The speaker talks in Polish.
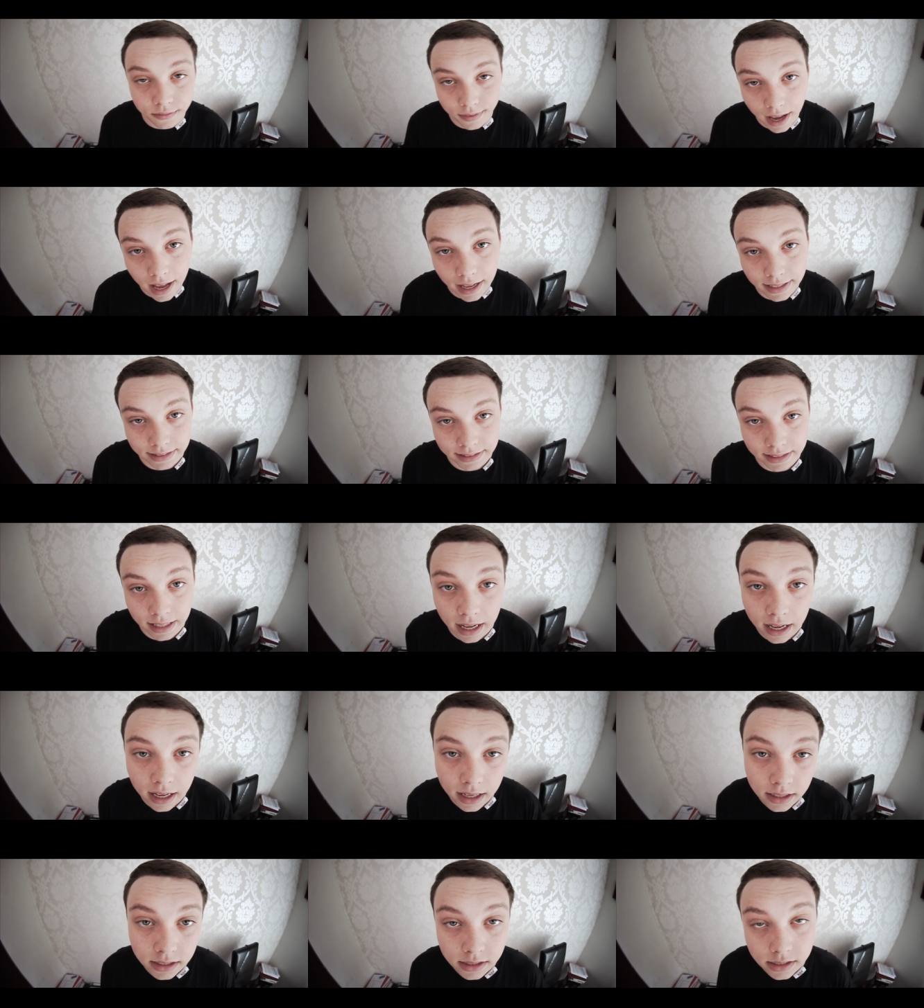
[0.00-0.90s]

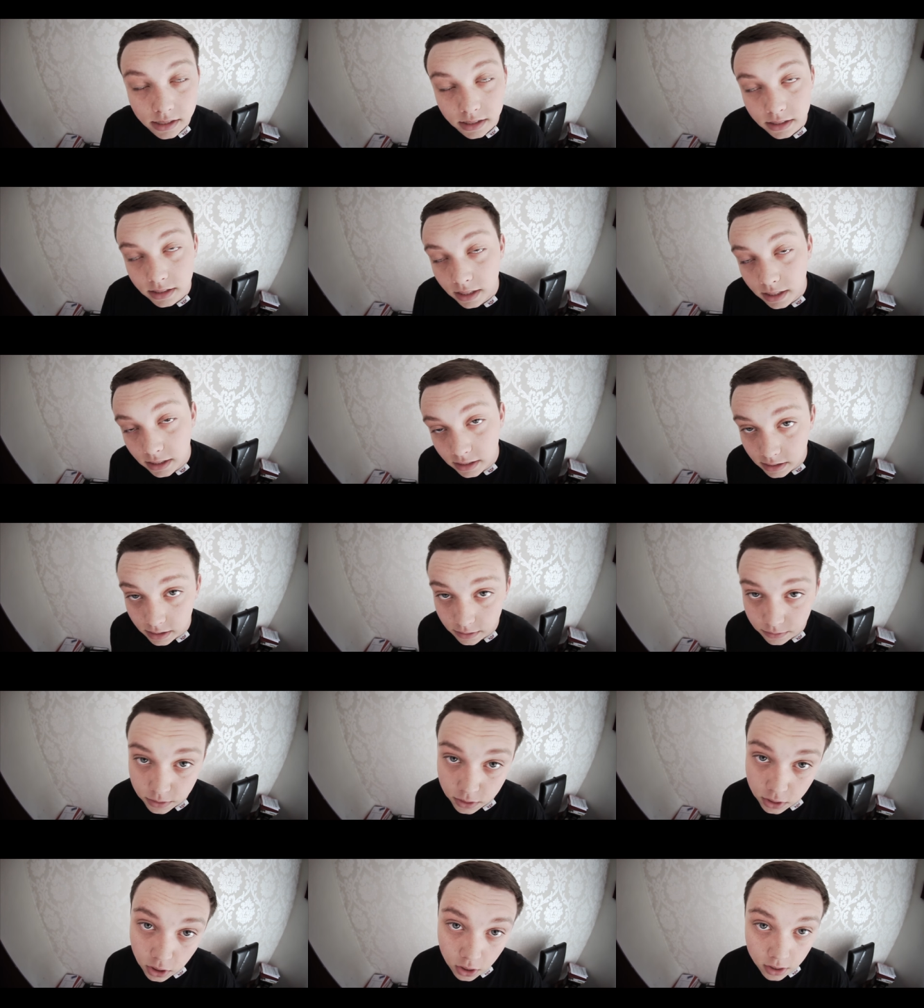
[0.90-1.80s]
gwiazda, idzie, idzie
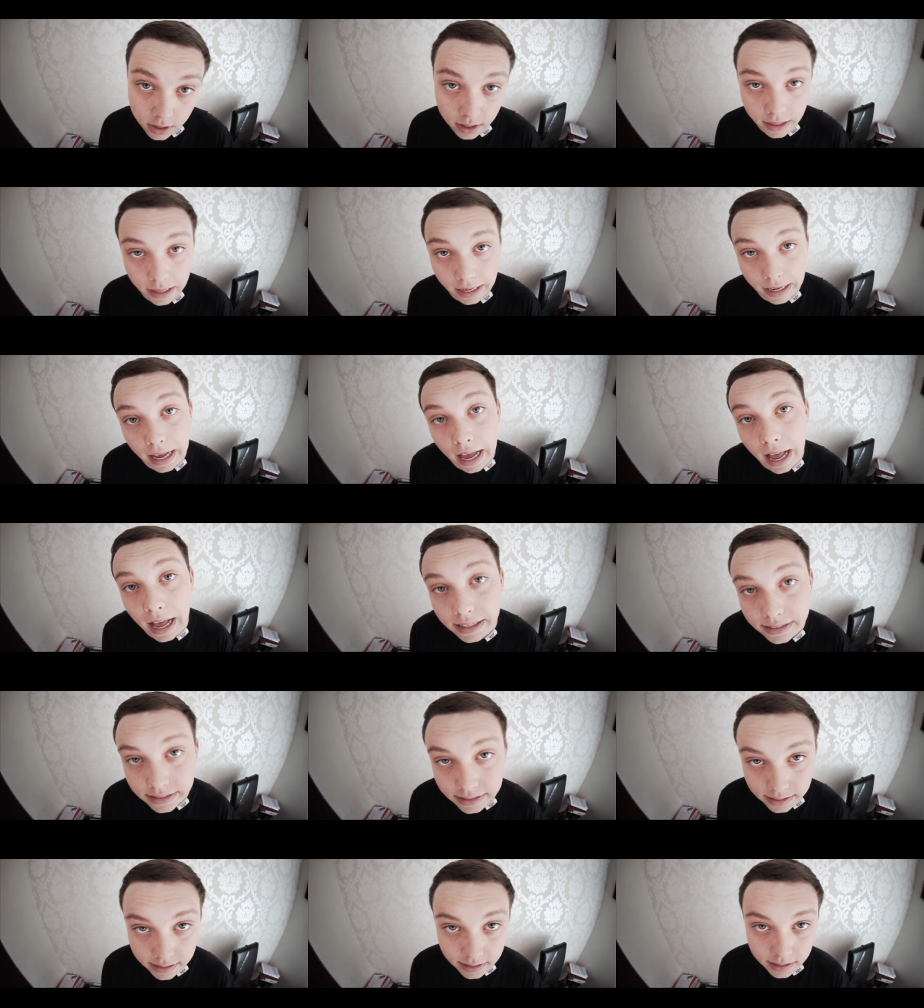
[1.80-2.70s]
w stronę tej
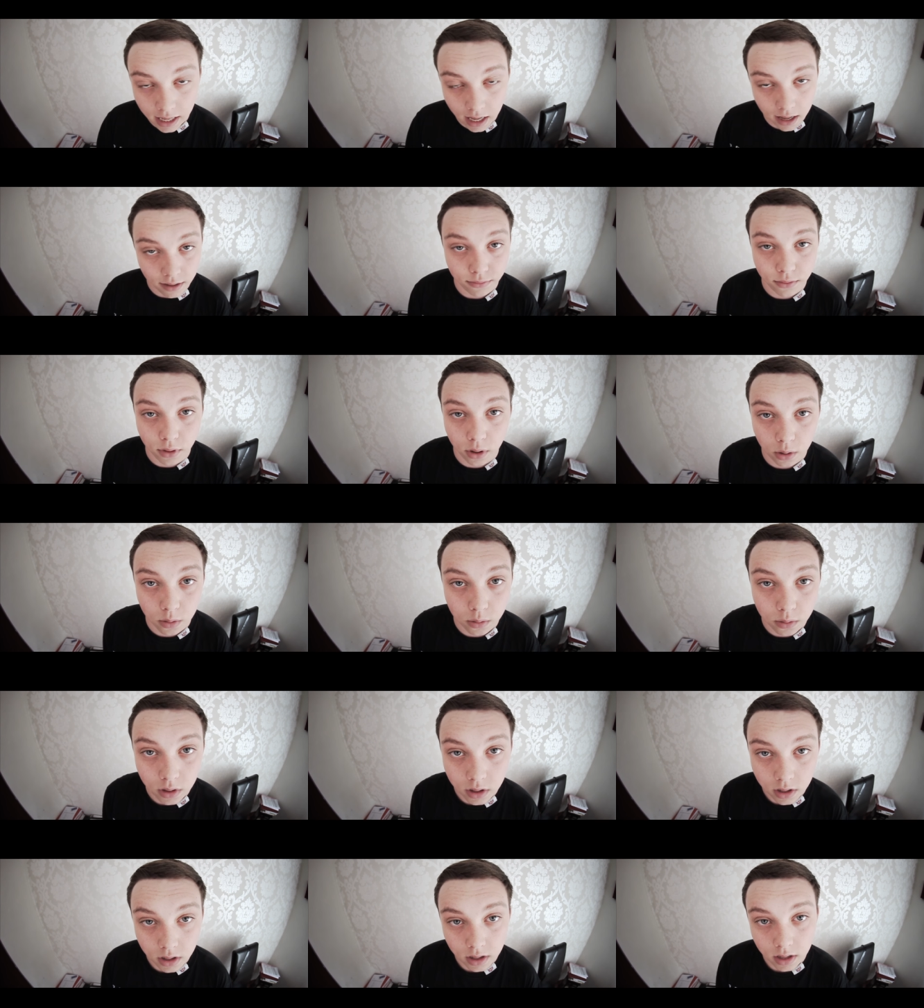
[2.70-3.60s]
kasy kawką.
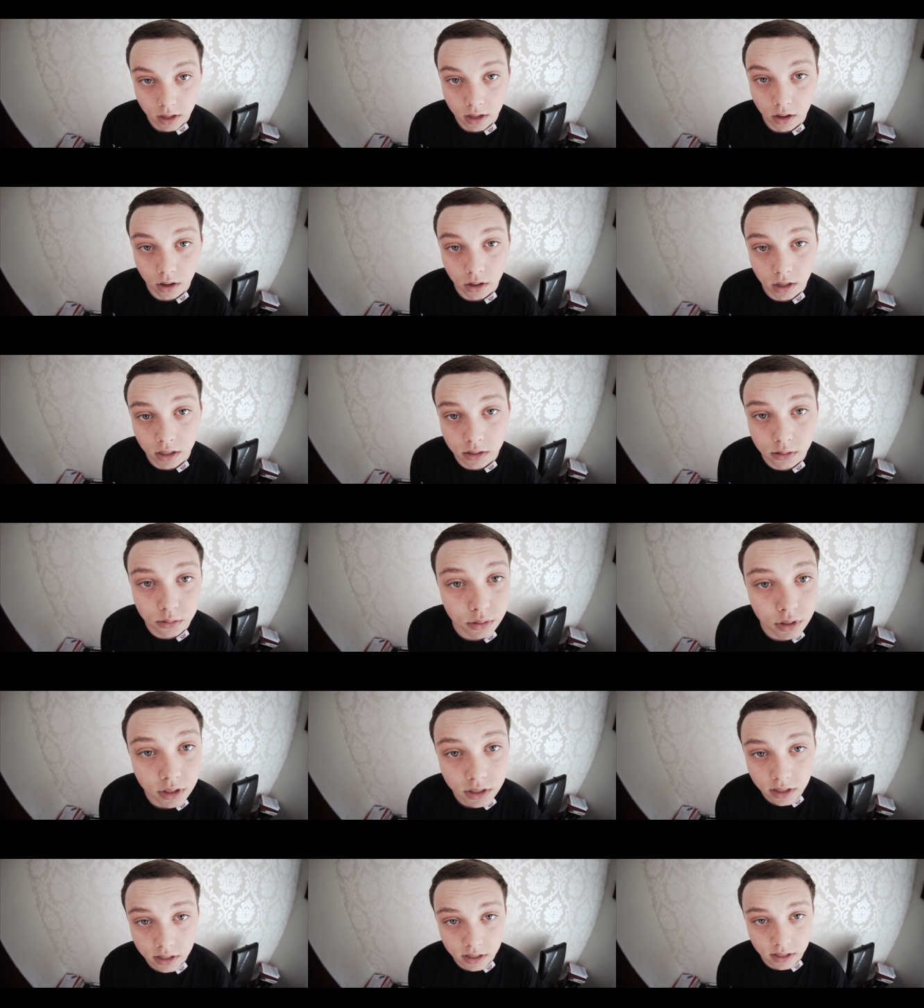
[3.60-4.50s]

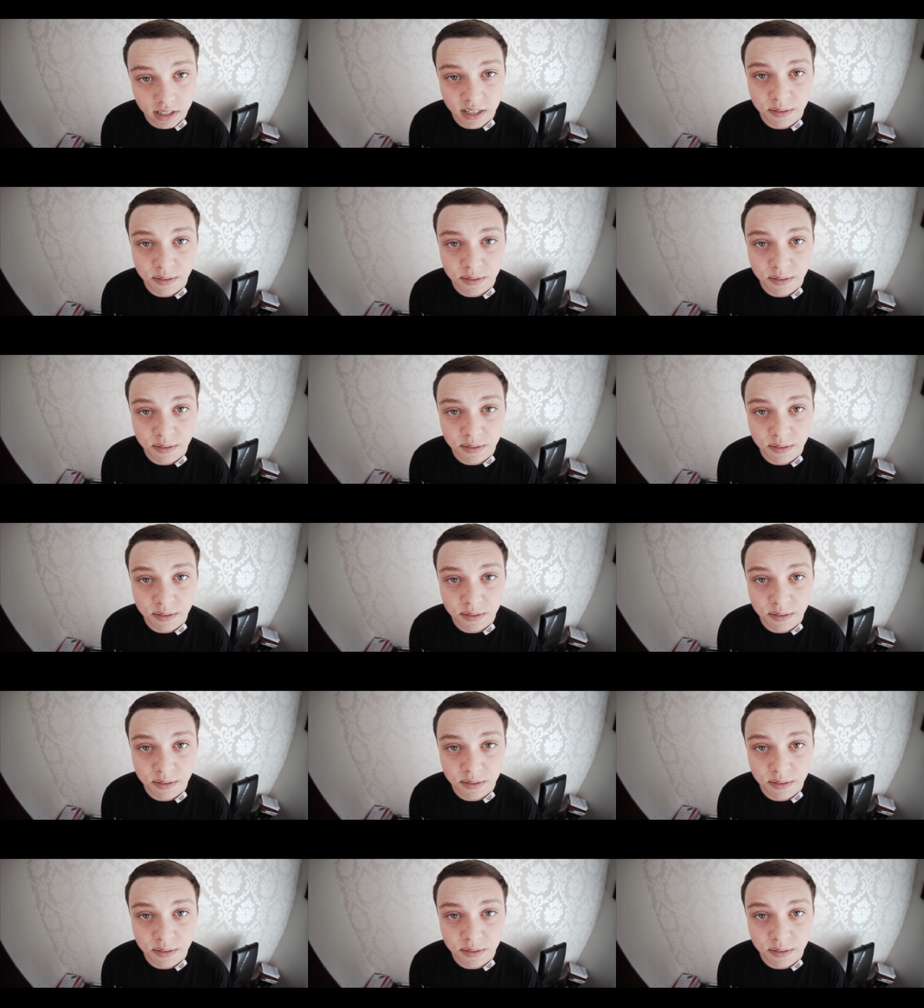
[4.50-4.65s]
Okazuje się, że